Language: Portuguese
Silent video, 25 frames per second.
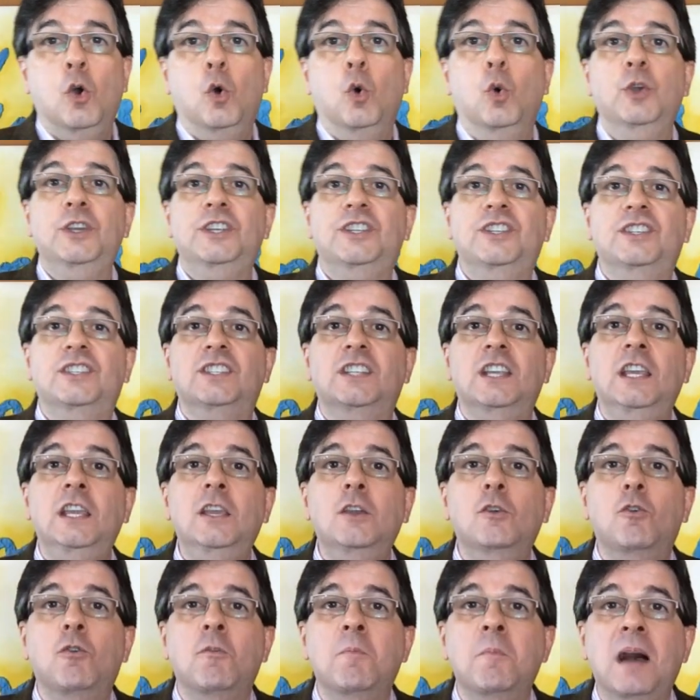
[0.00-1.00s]
Os
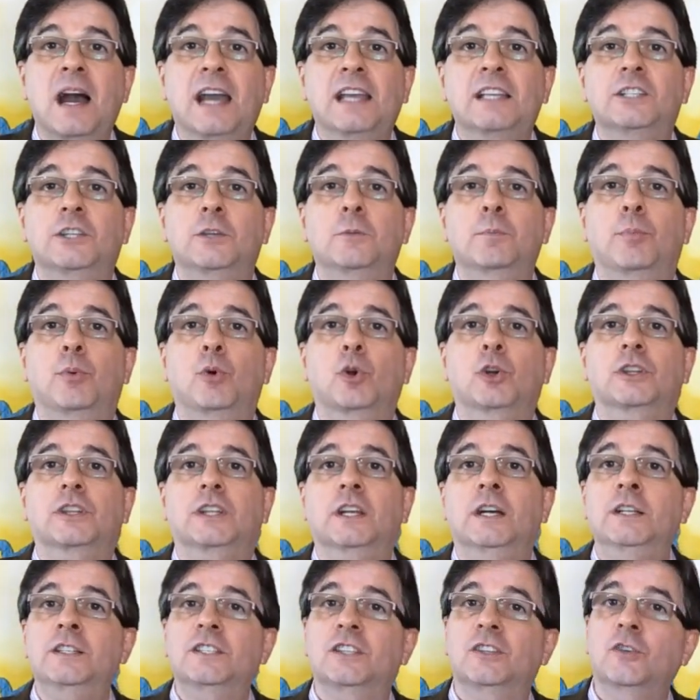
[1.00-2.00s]
cinco mais
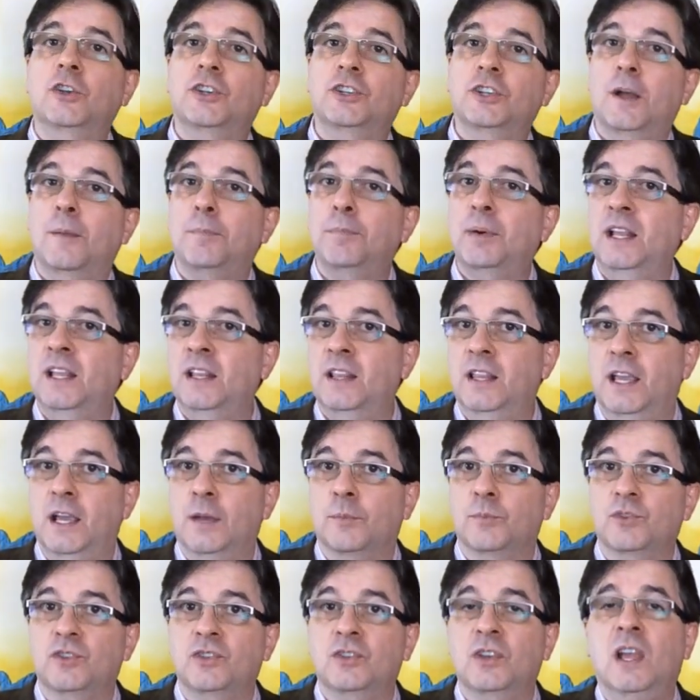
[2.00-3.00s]
importantes nós já
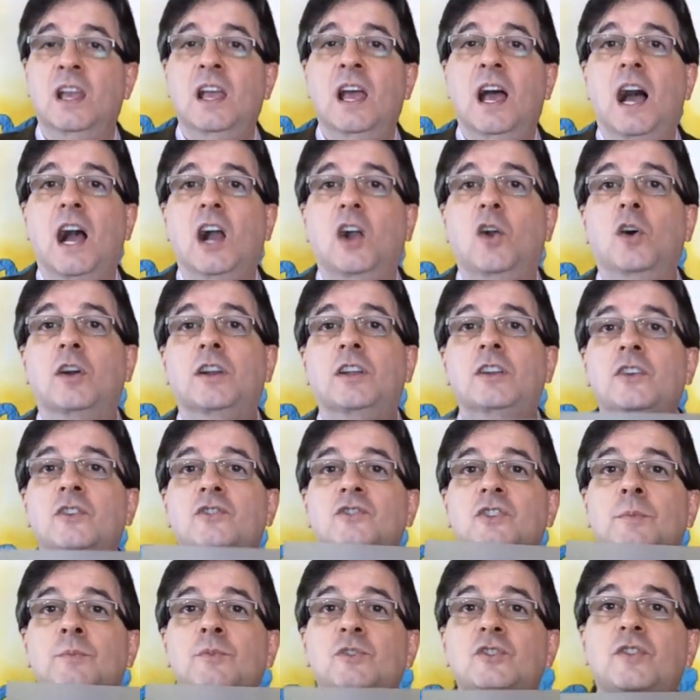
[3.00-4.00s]
aprendemos. Agora
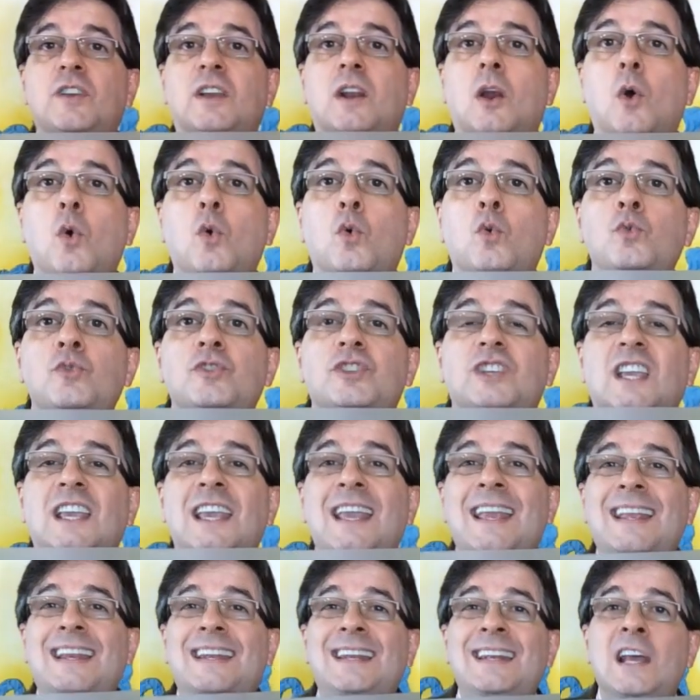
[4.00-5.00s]
nós vamos ver alguns
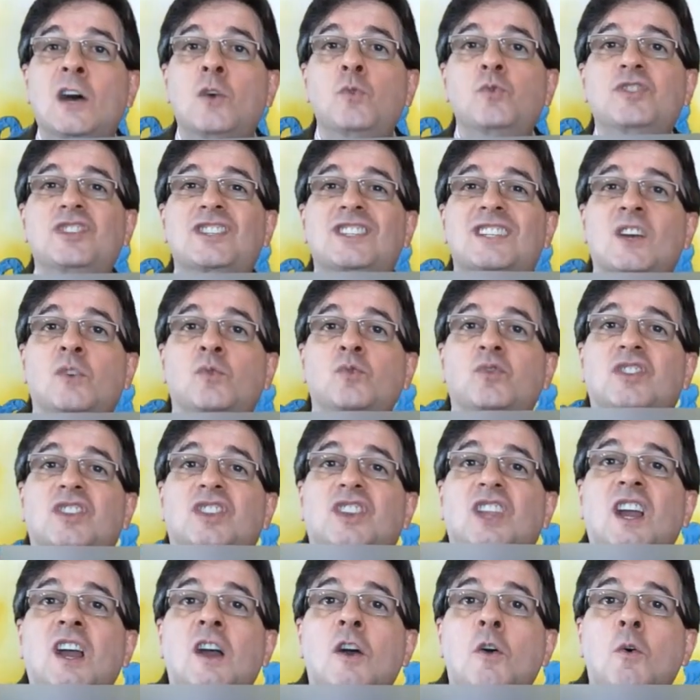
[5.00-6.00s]
que não são
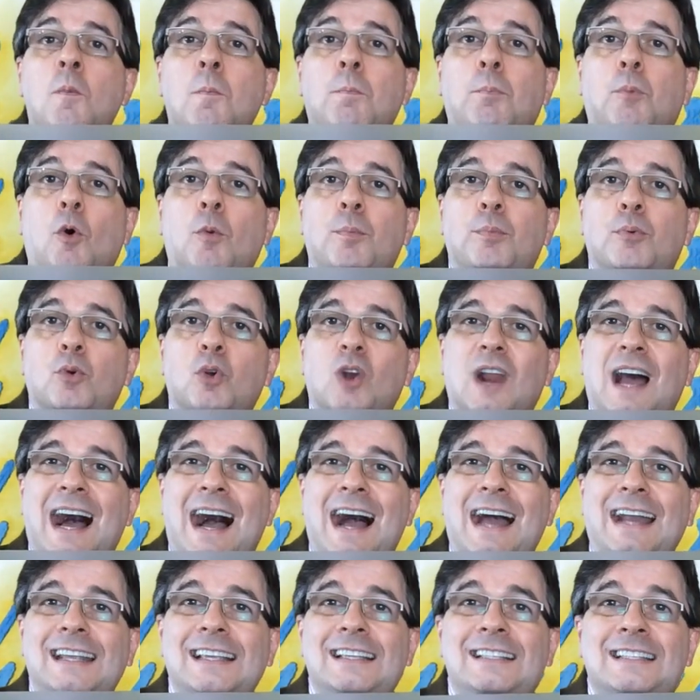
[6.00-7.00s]
tão
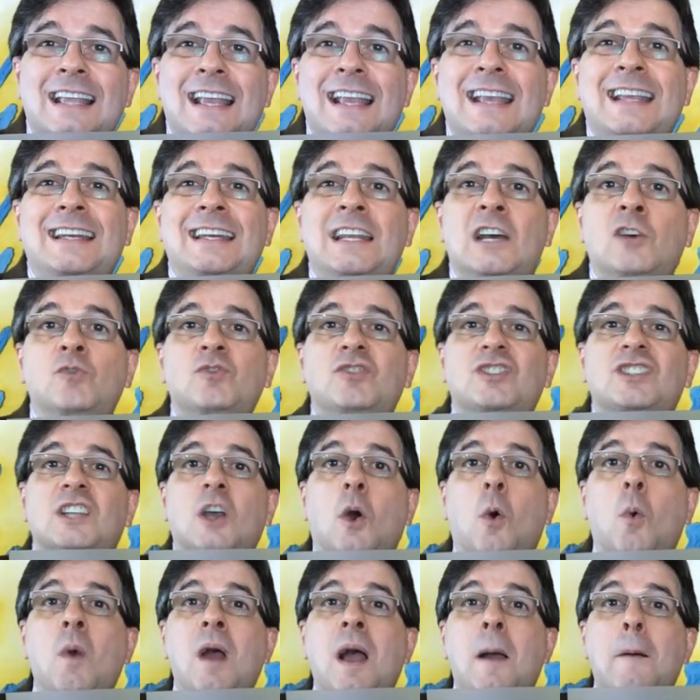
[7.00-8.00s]
populares, não
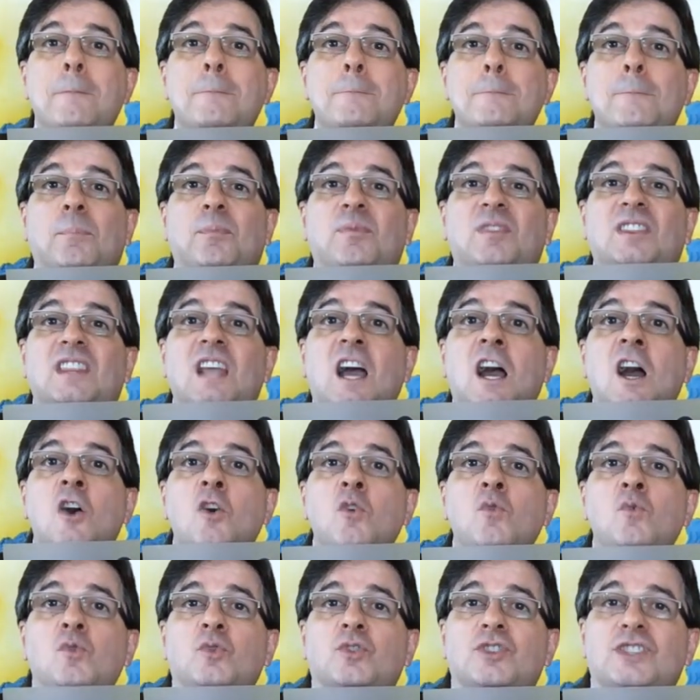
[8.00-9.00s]
são
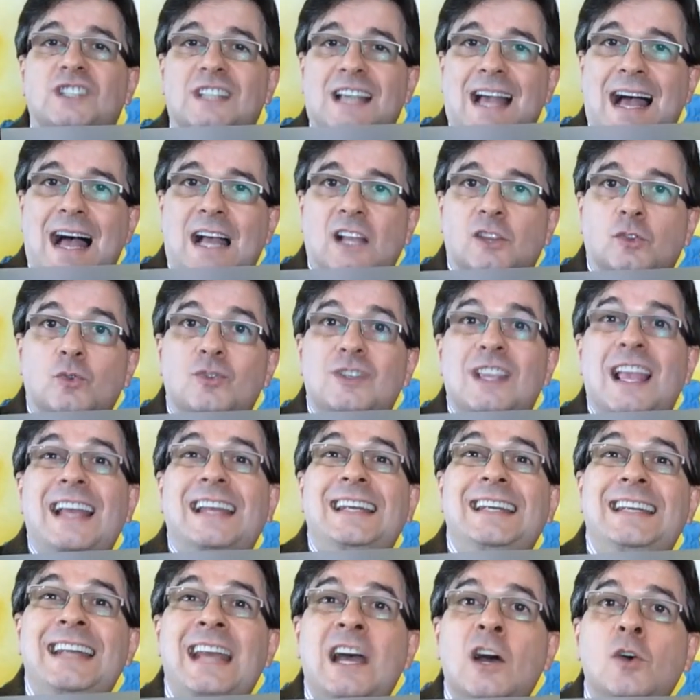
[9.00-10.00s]
tão usados,
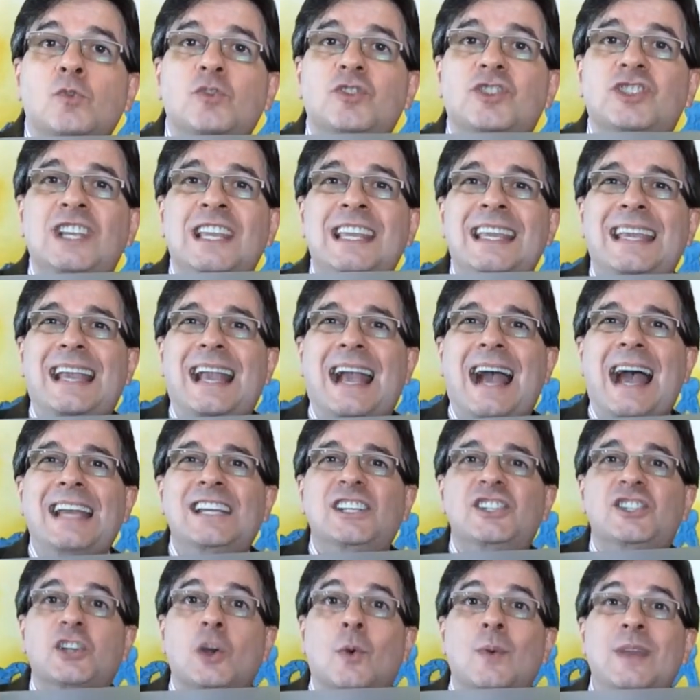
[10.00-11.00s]
não se
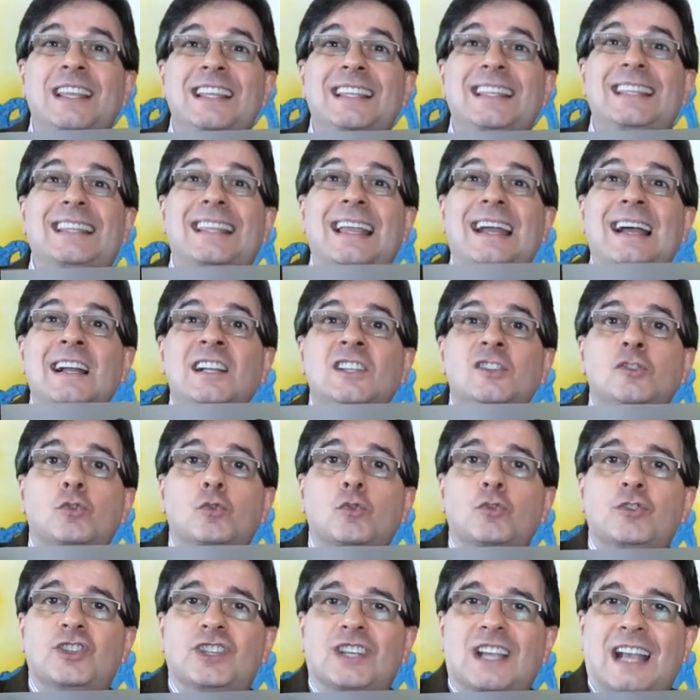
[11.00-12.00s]
encaixam em
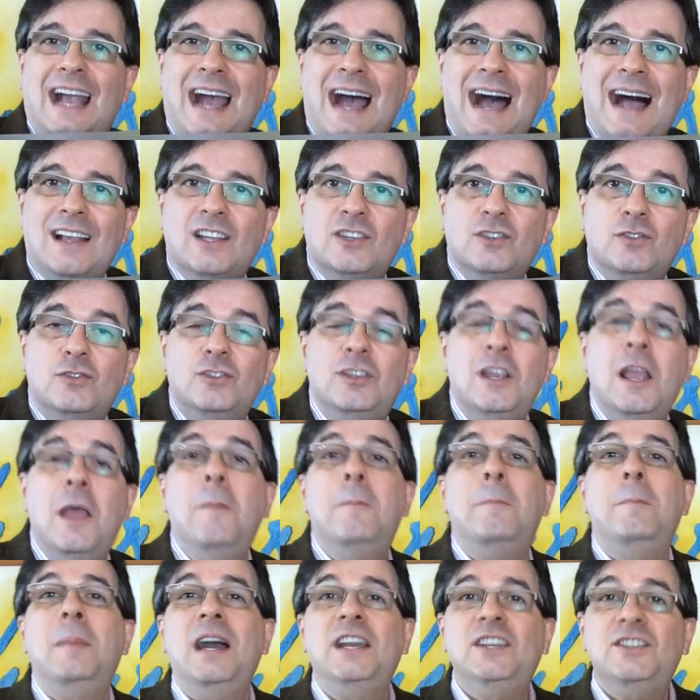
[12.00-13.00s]
tantos casos,
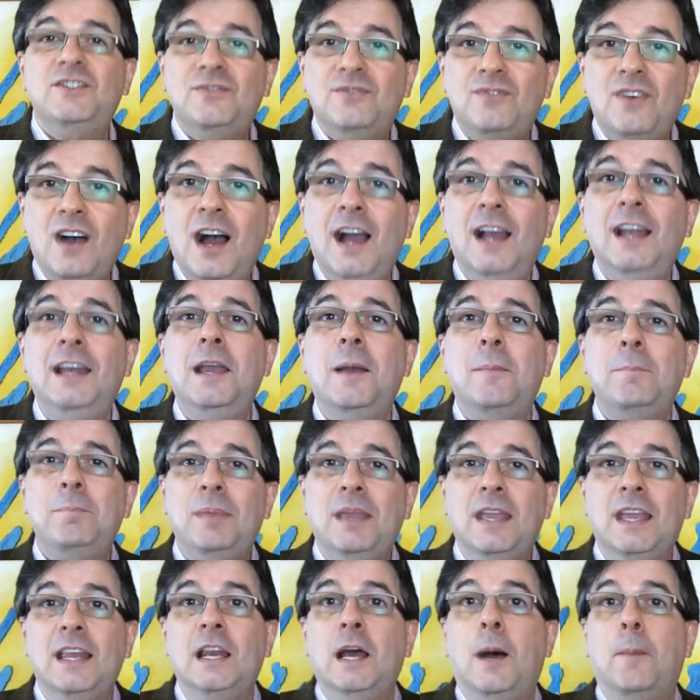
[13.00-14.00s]
mas vale a
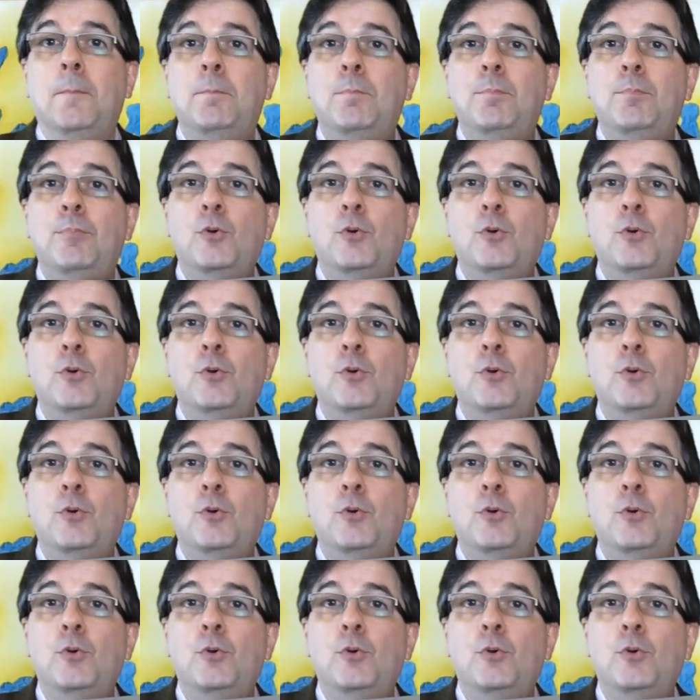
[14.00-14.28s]
pena.